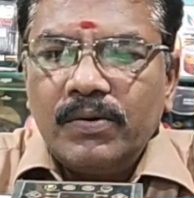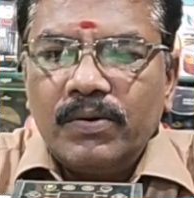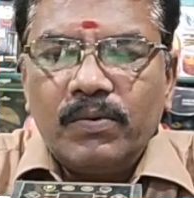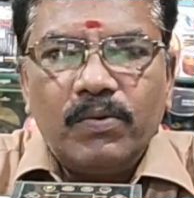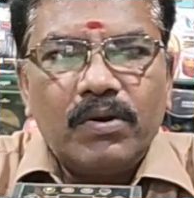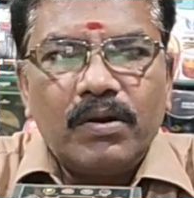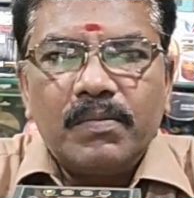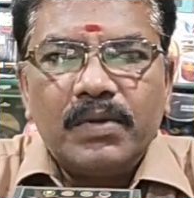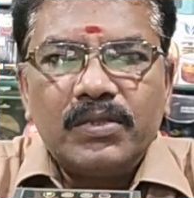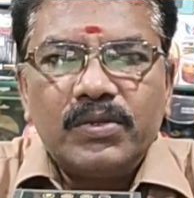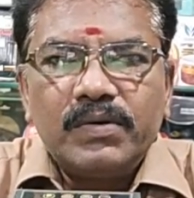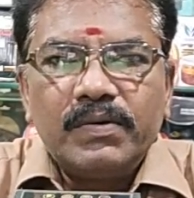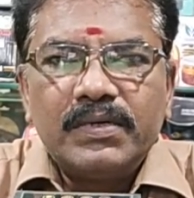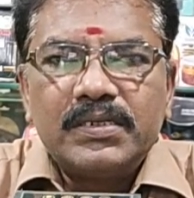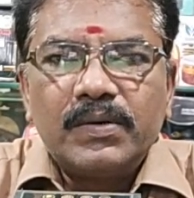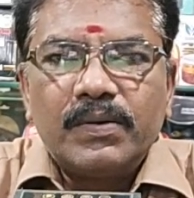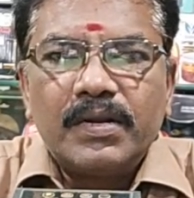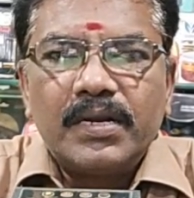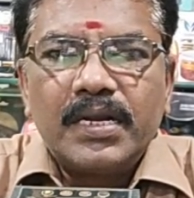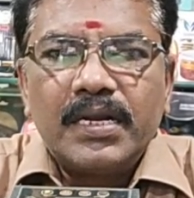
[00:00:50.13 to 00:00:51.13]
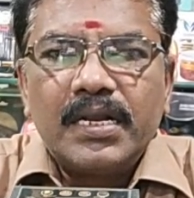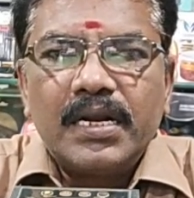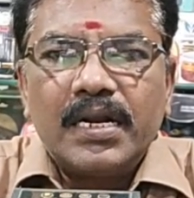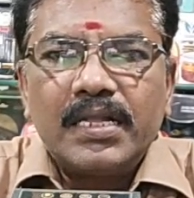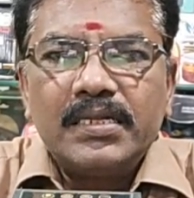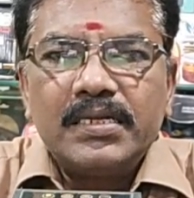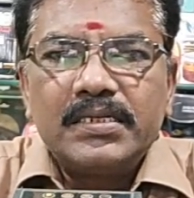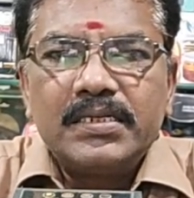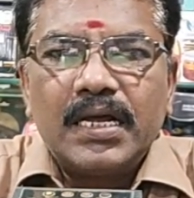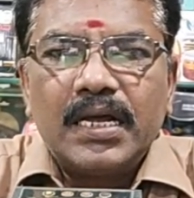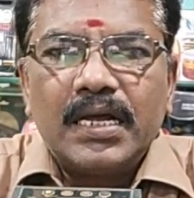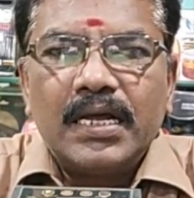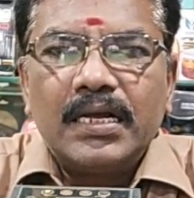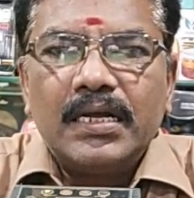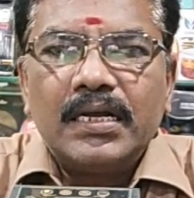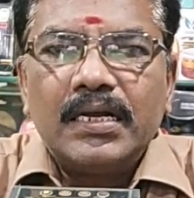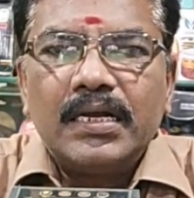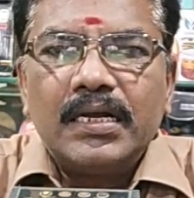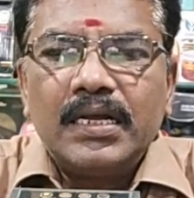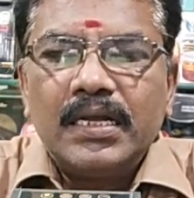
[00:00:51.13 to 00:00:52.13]
ஒரு ஓரமாக தூக்கி வச்ச உடனே என்ன நடந்துச்சுன்னா
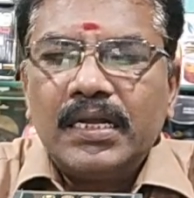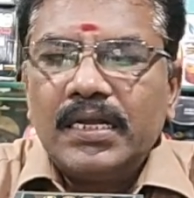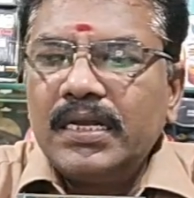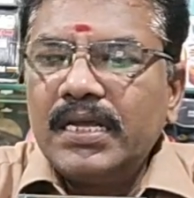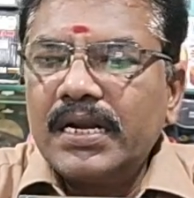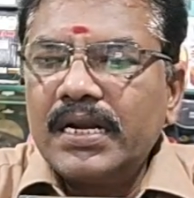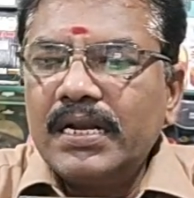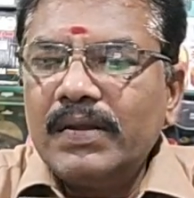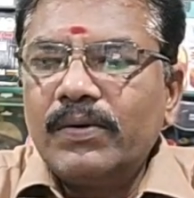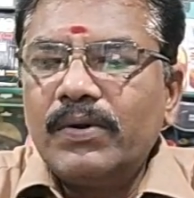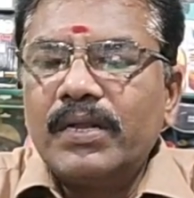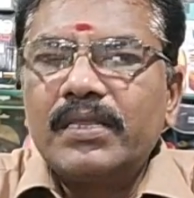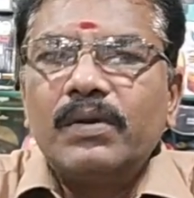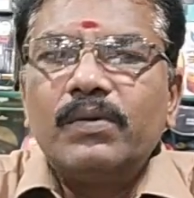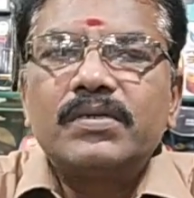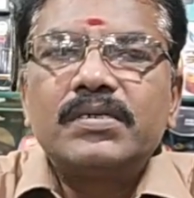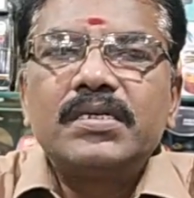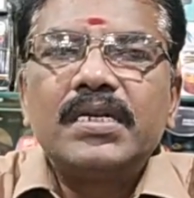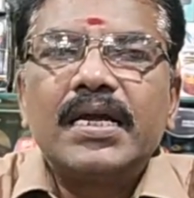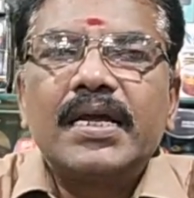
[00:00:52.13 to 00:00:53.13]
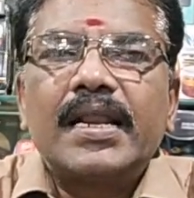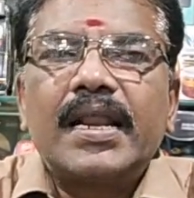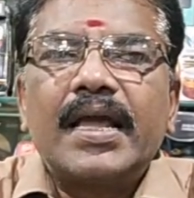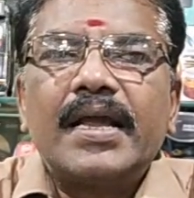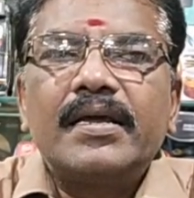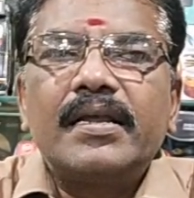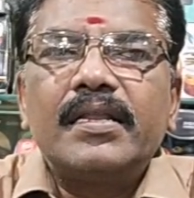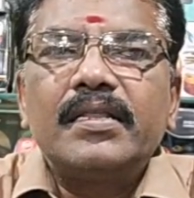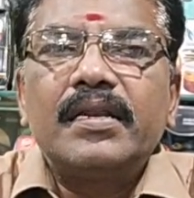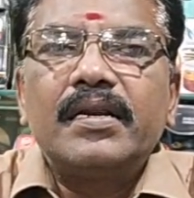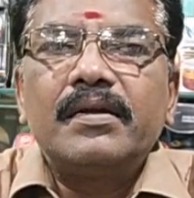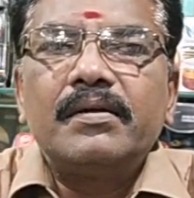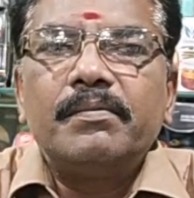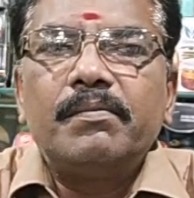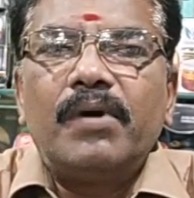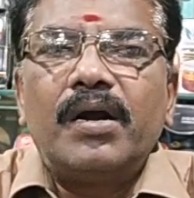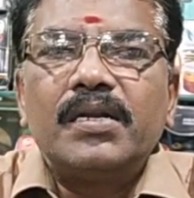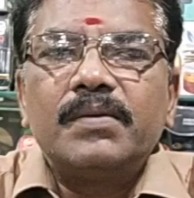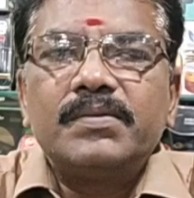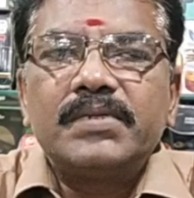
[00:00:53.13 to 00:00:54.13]
ஏற்கனவே ஒரு இடத்துல ஒரு சின்ன கிராக் இருந்திருக்கு
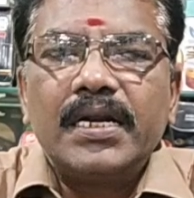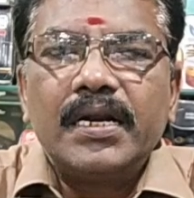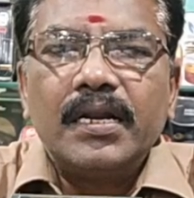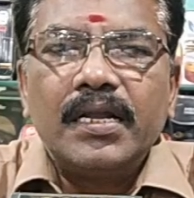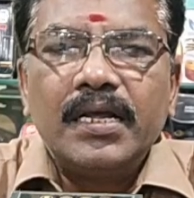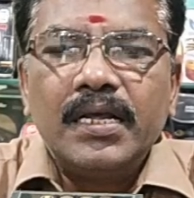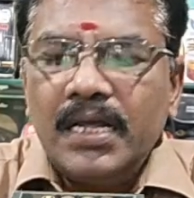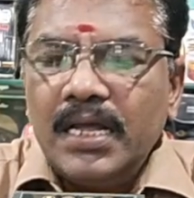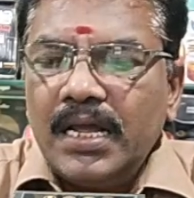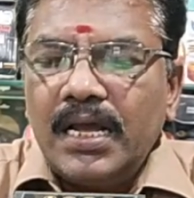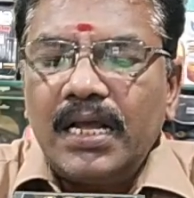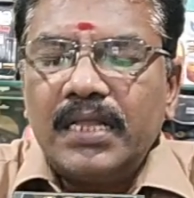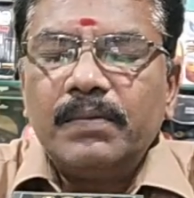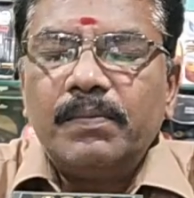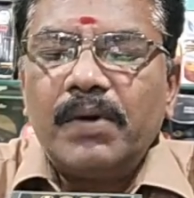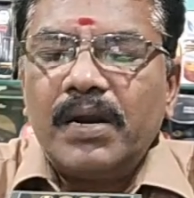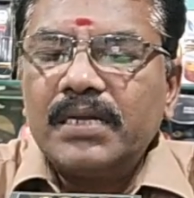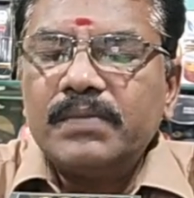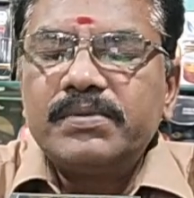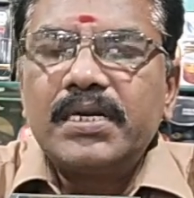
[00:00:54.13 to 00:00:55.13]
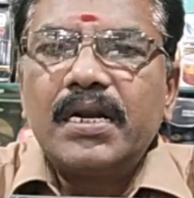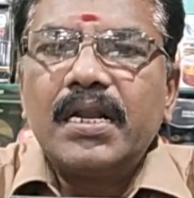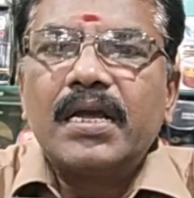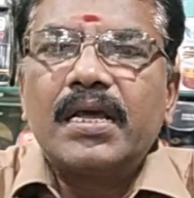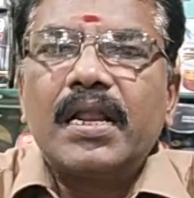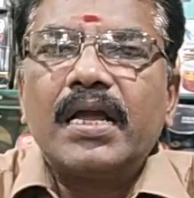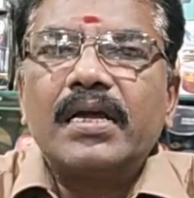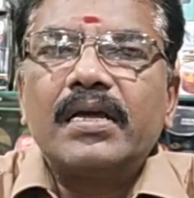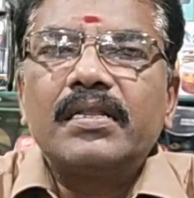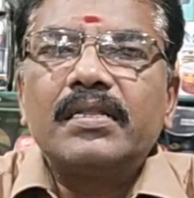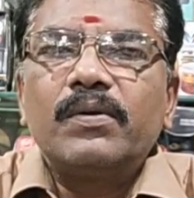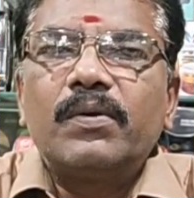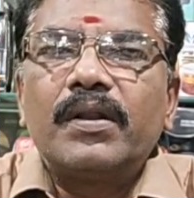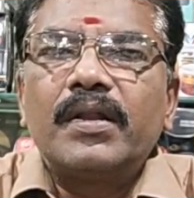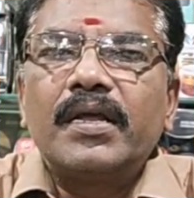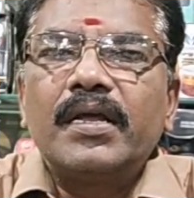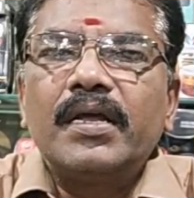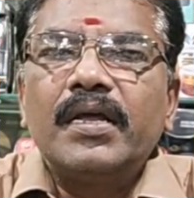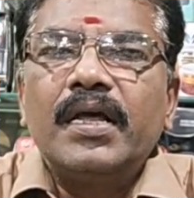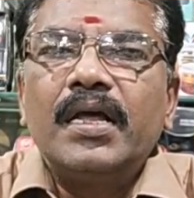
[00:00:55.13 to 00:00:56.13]
பாட்டம் சைடில் அந்த பாட்டம் சைடில் கிராக் இருந்த
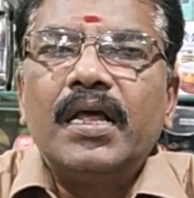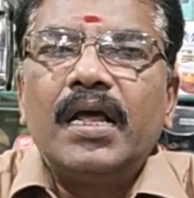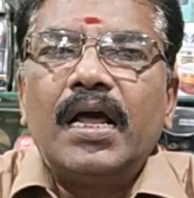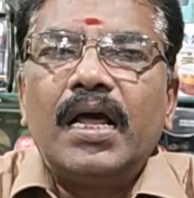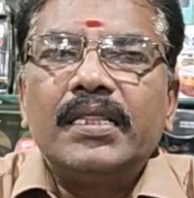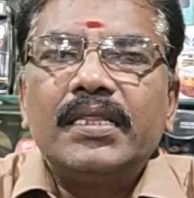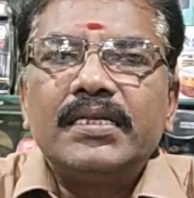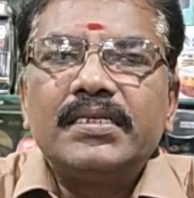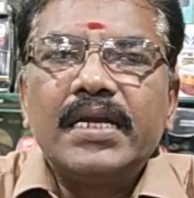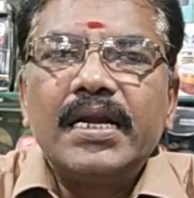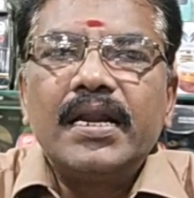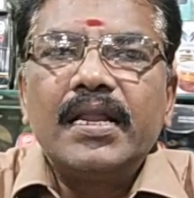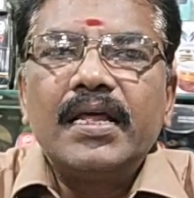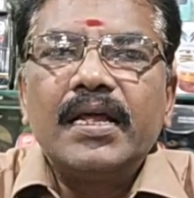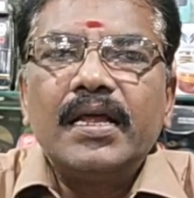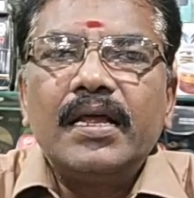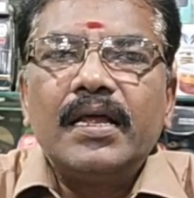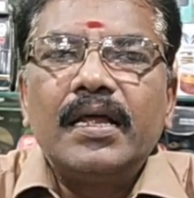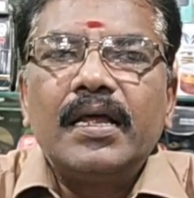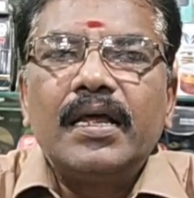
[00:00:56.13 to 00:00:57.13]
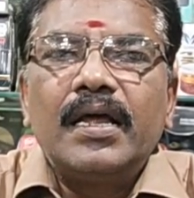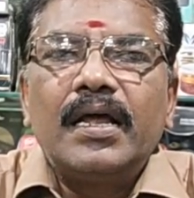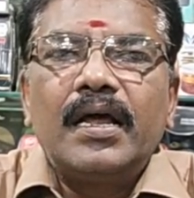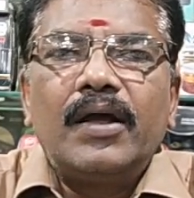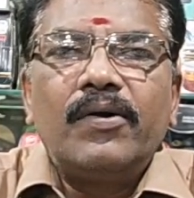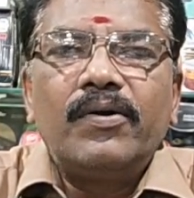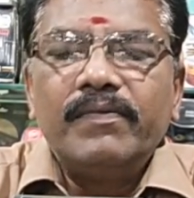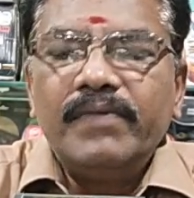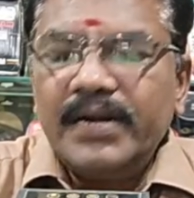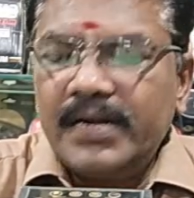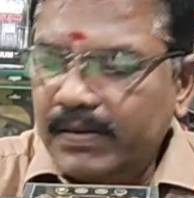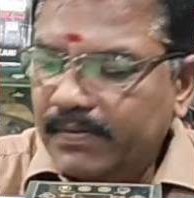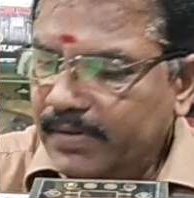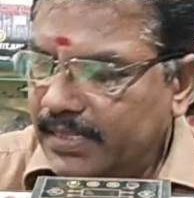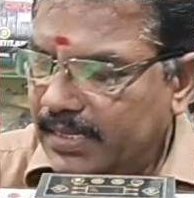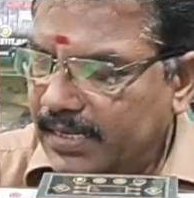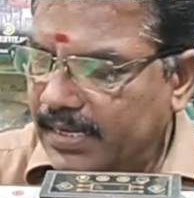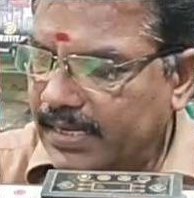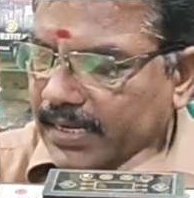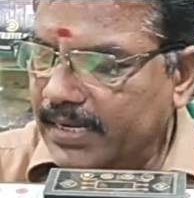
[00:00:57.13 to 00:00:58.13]
உடனே அந்த சைடில் அவங்க வீட்டில்
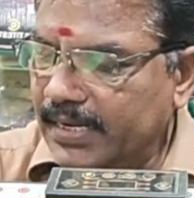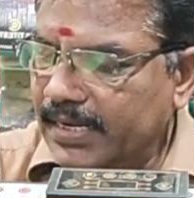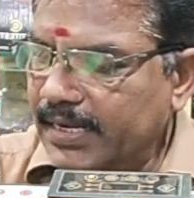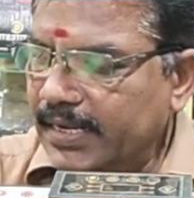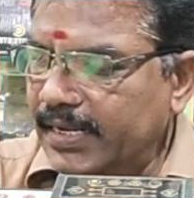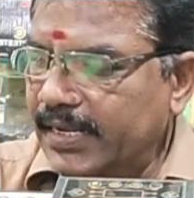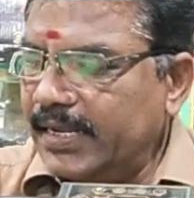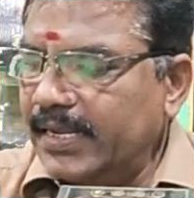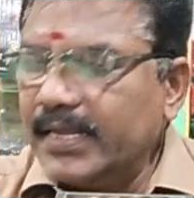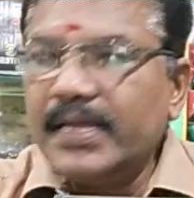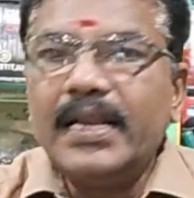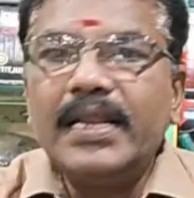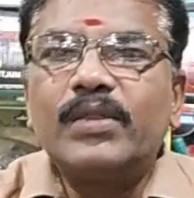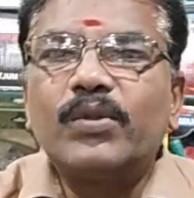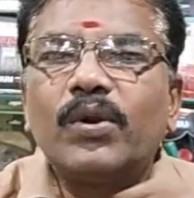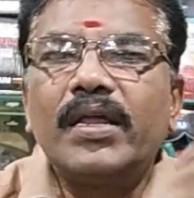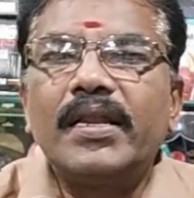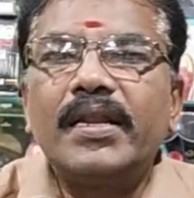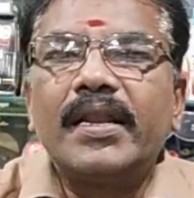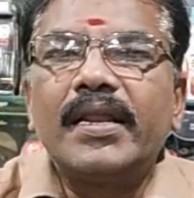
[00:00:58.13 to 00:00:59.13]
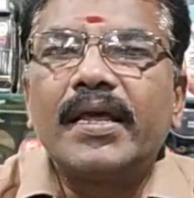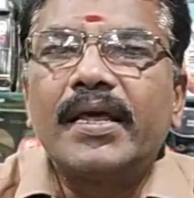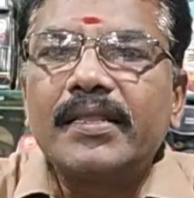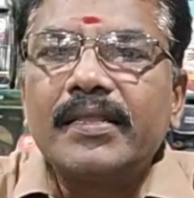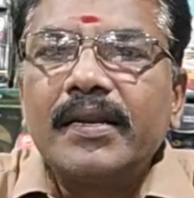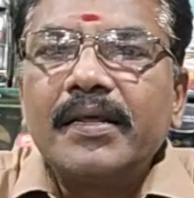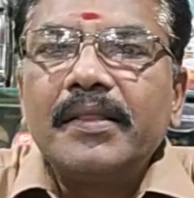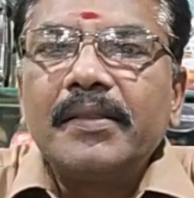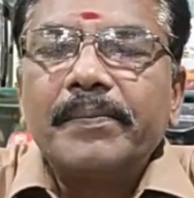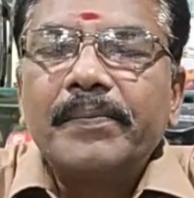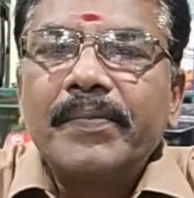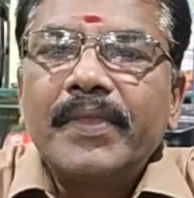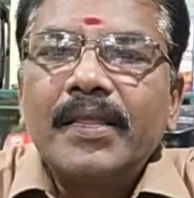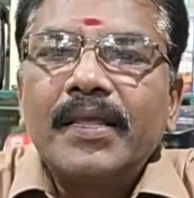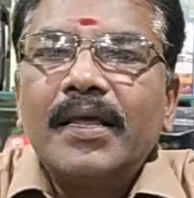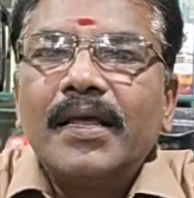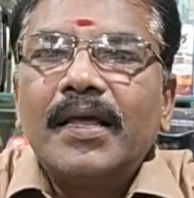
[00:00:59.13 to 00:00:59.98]
வந்து எலி தொல்லை நிறையா இருந்திருக்குது